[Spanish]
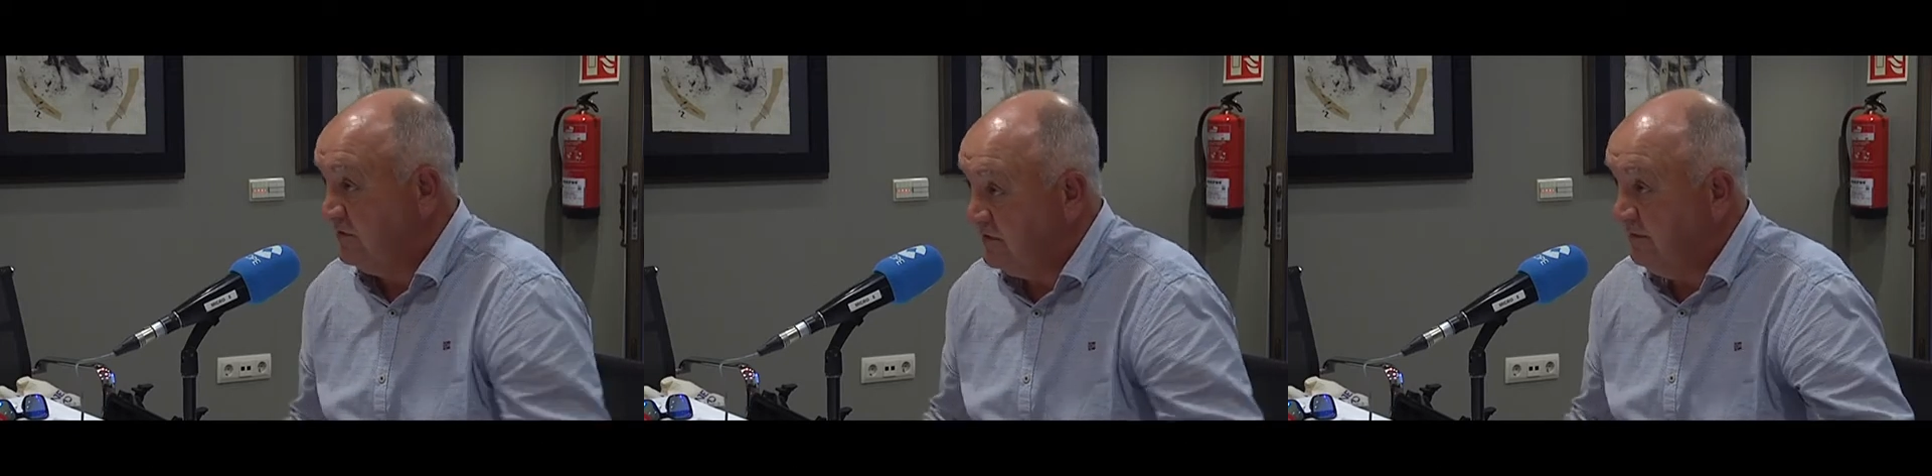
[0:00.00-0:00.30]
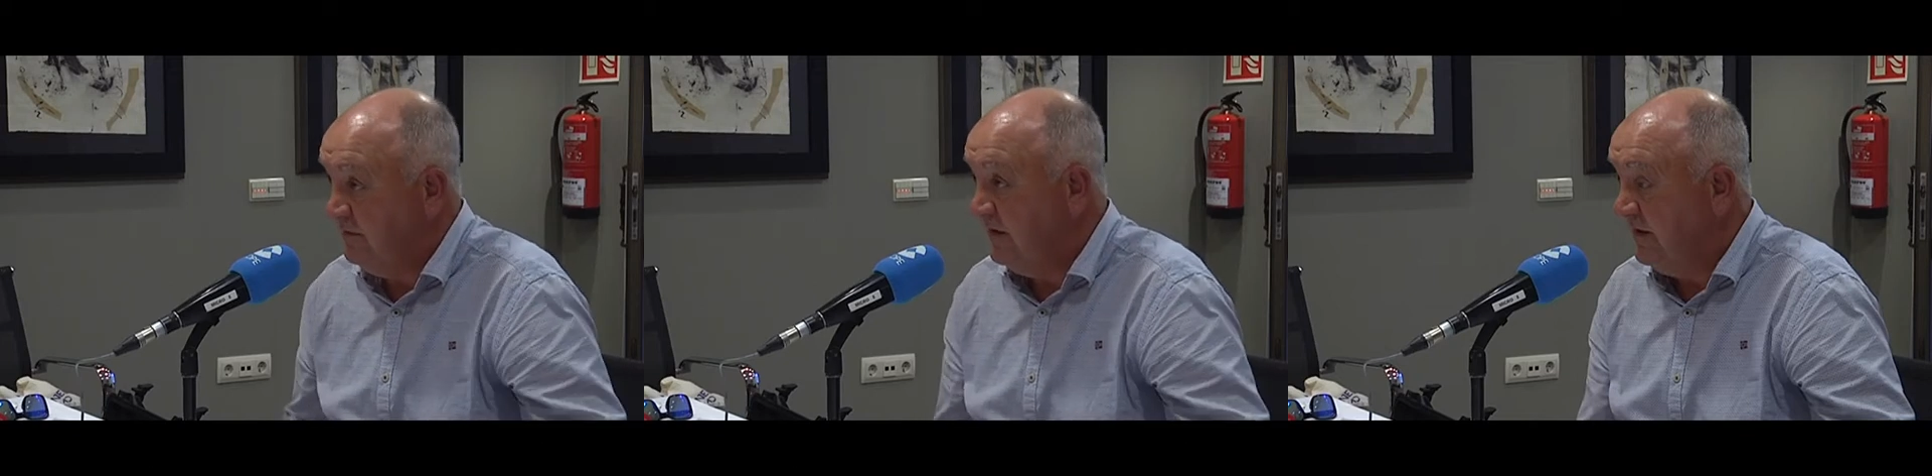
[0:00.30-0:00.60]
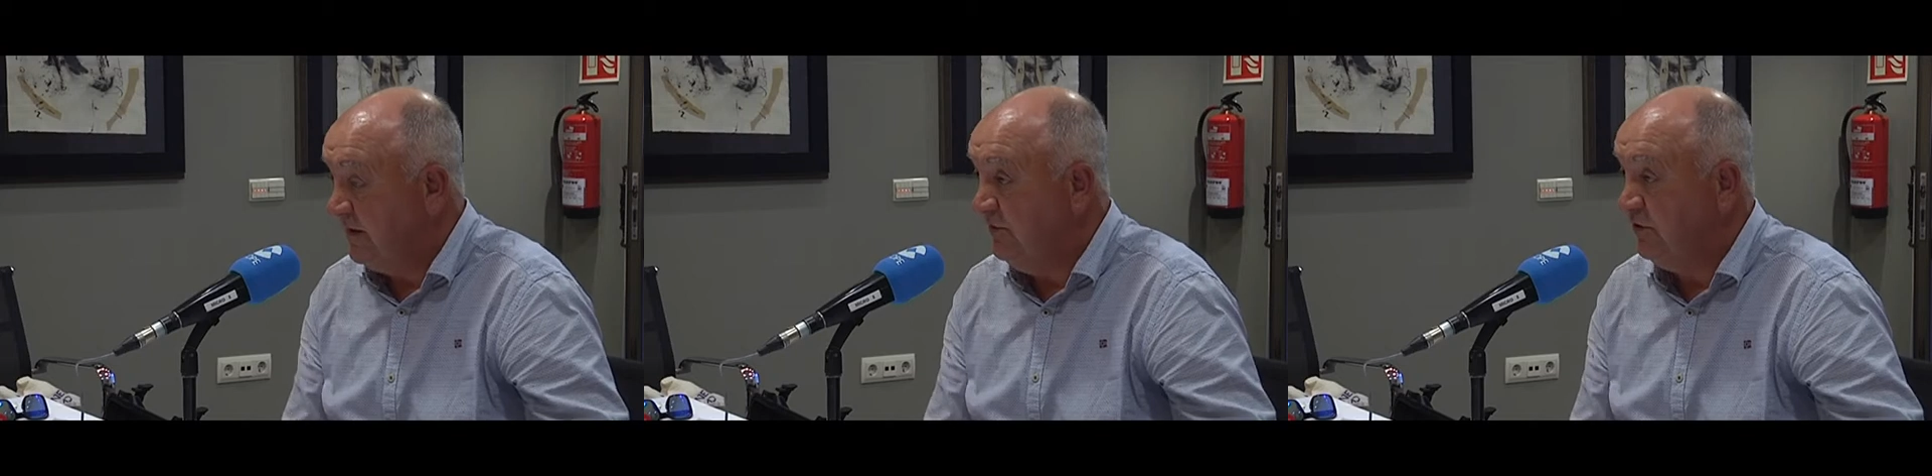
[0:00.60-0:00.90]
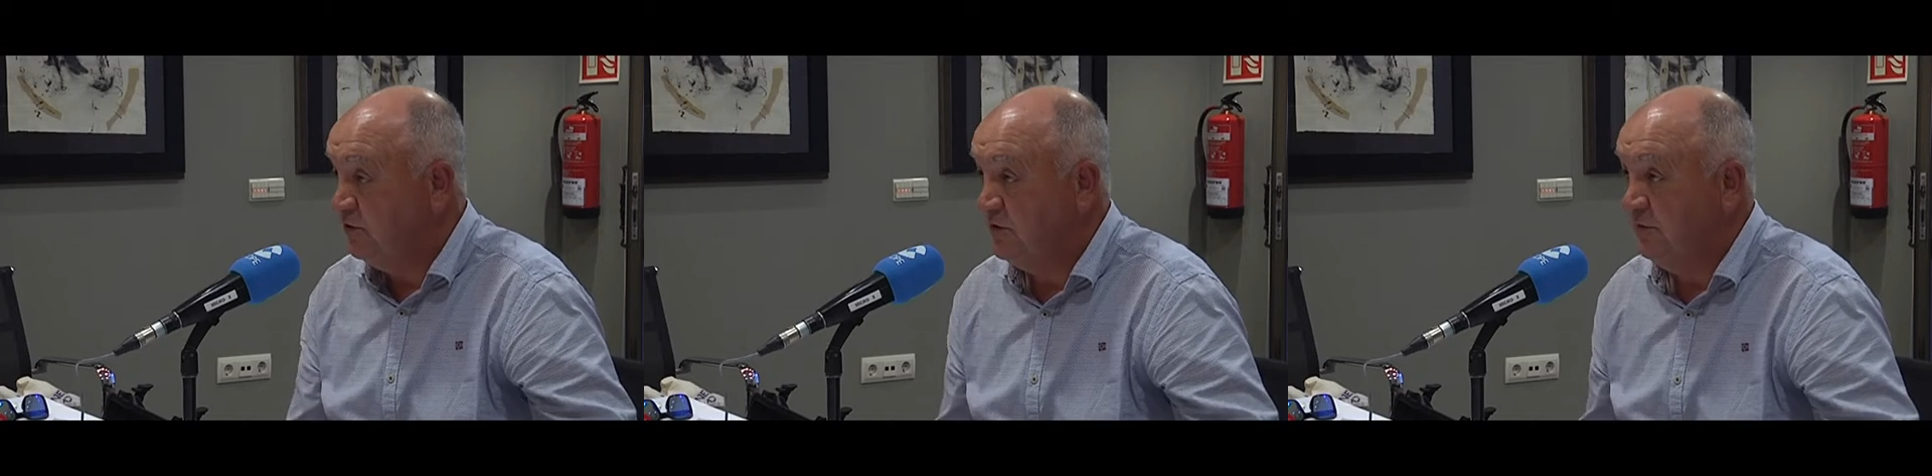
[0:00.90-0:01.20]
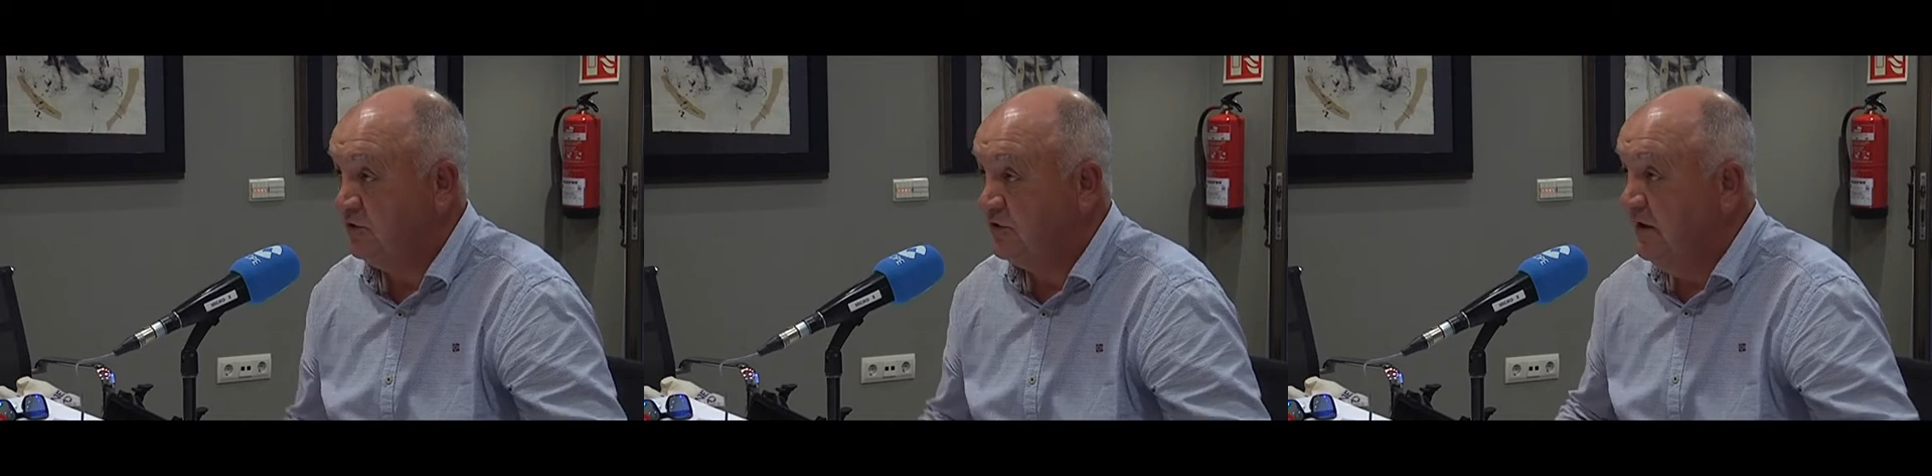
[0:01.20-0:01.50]
si me remito a los
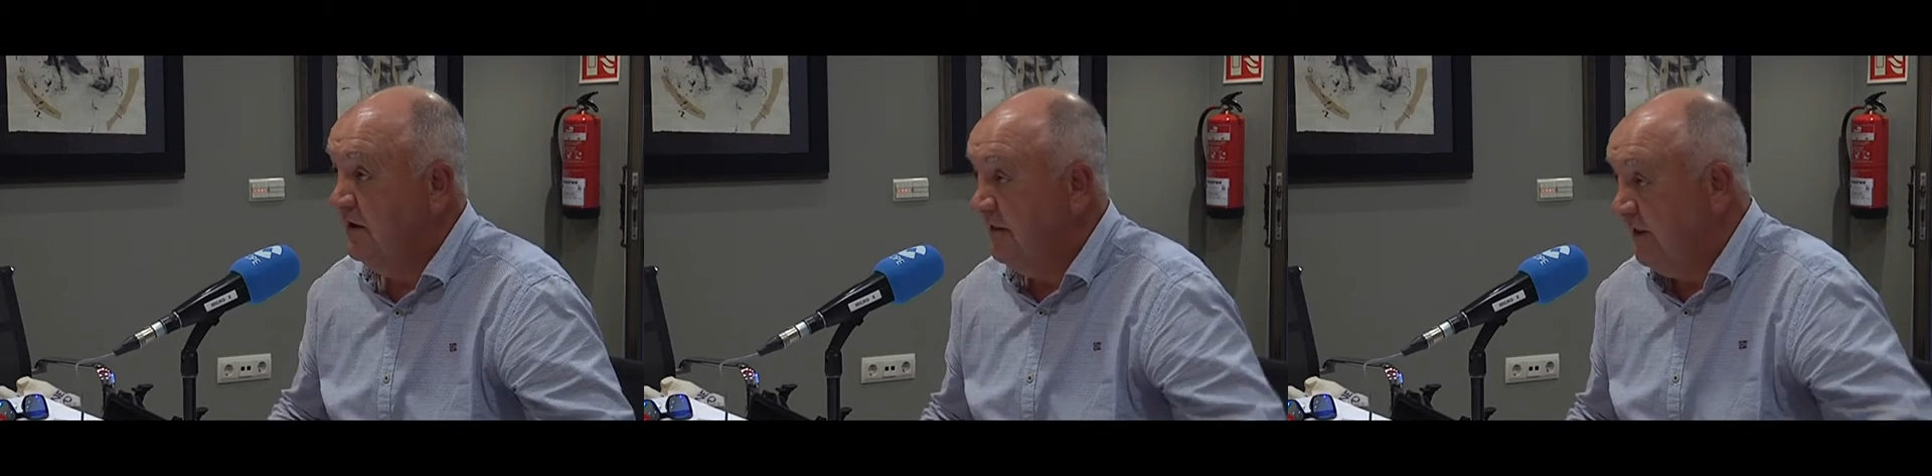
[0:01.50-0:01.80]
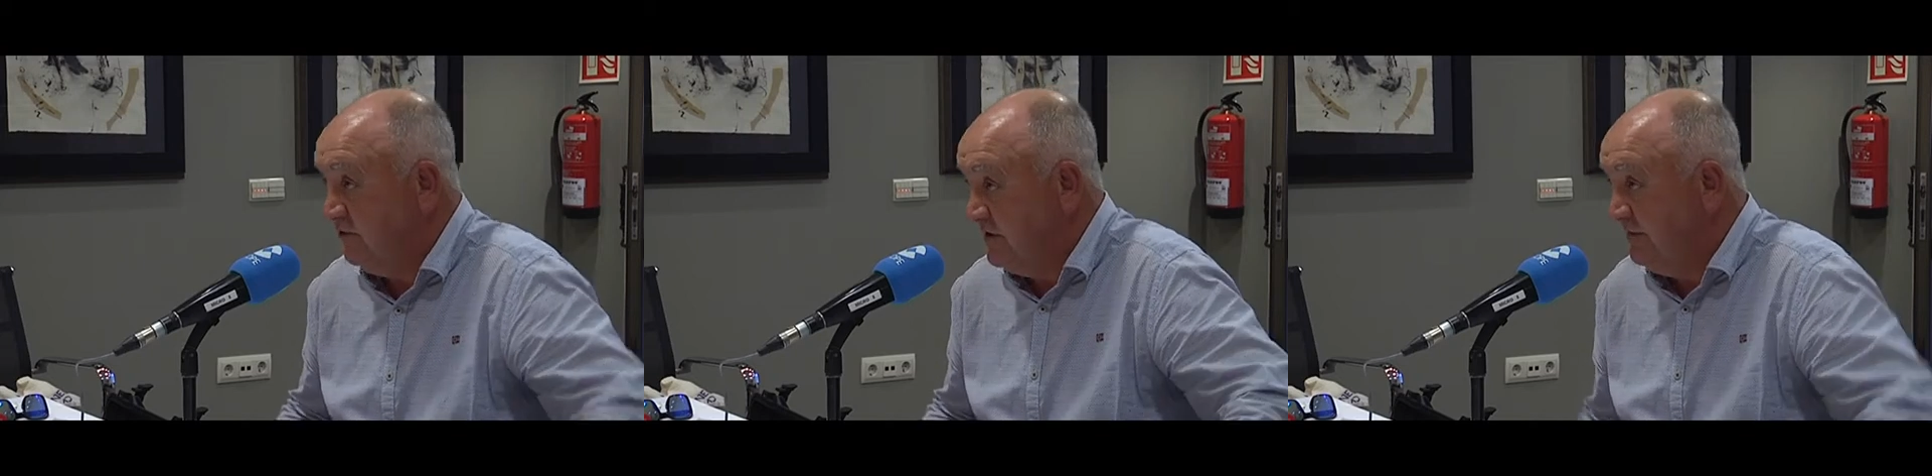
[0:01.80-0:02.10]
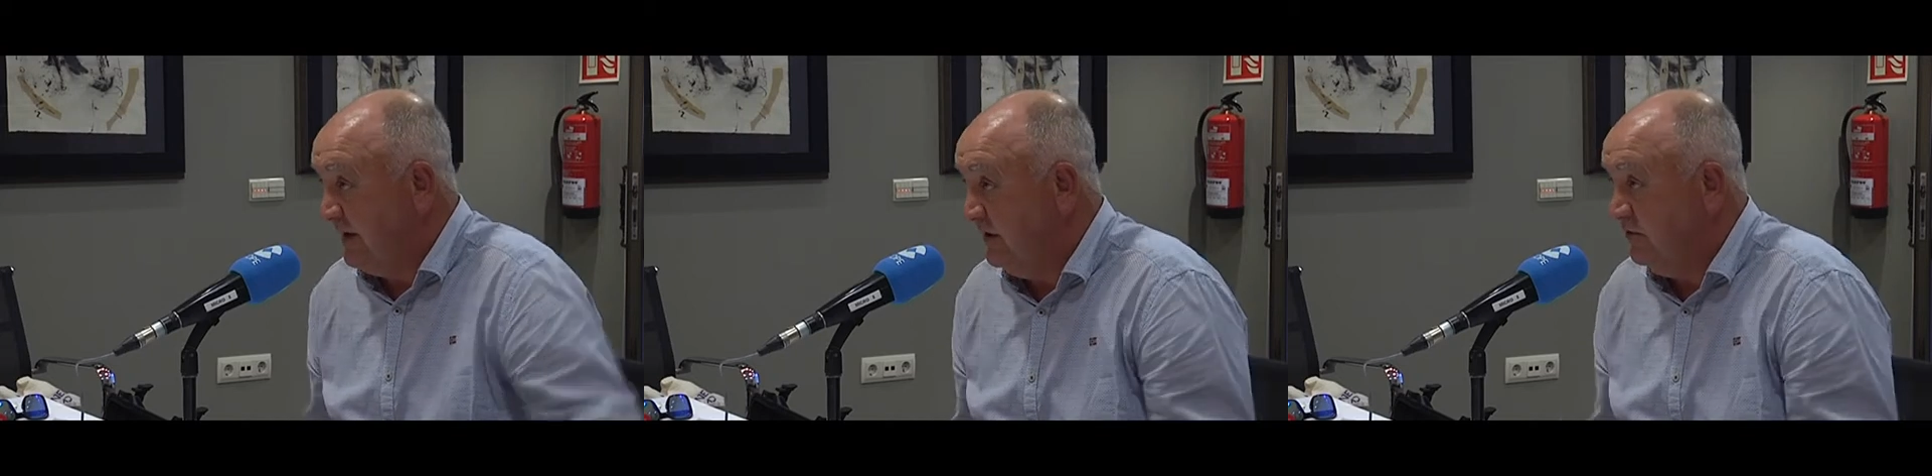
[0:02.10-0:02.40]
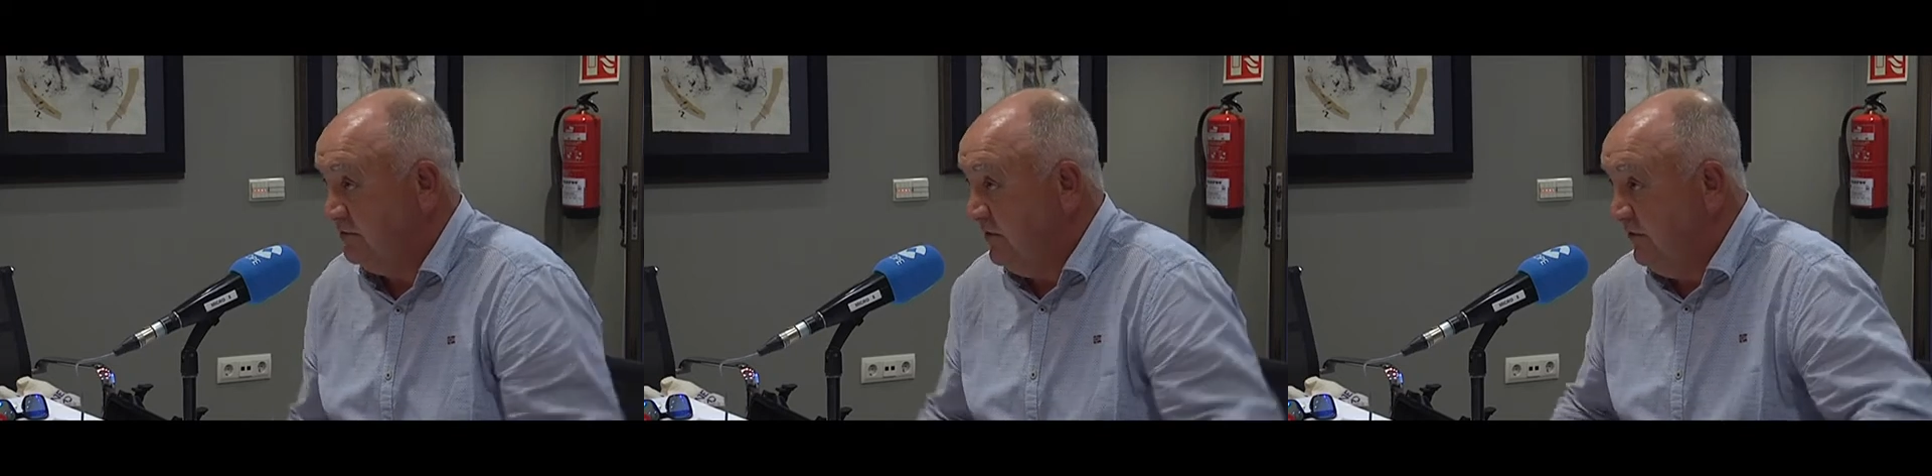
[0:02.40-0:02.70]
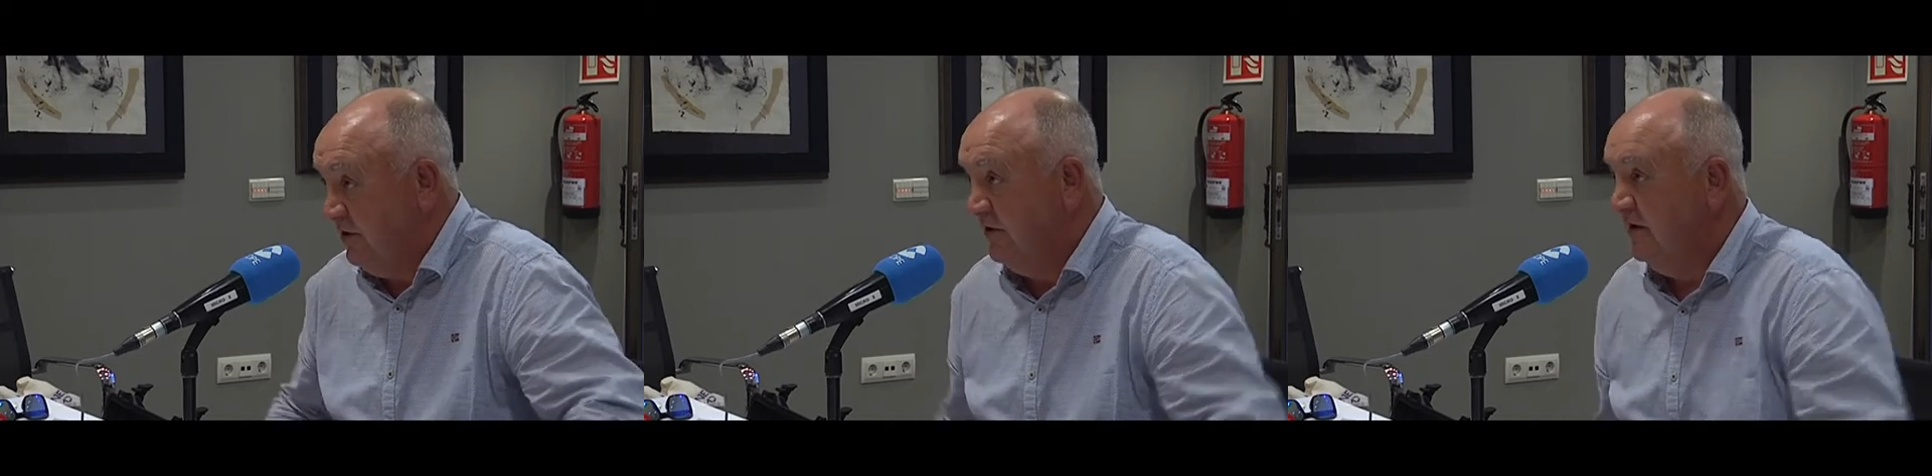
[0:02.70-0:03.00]
últimos cinco o seis partidos, pero
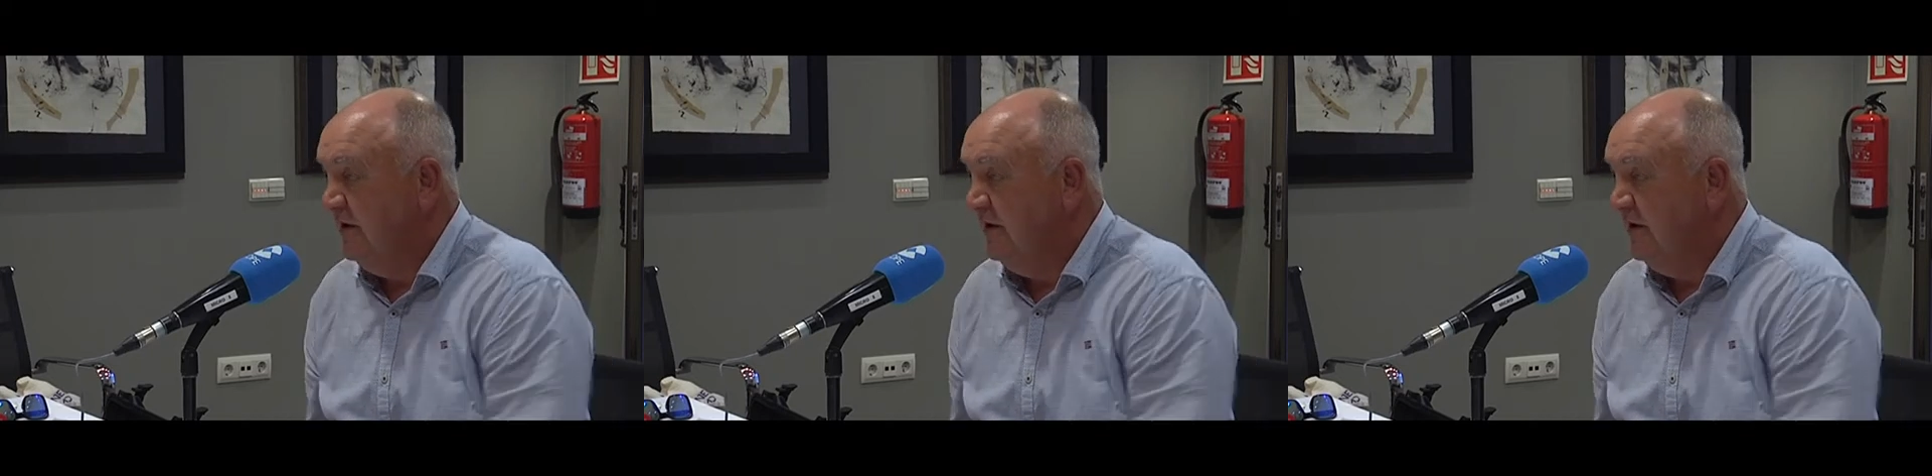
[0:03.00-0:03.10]
bueno,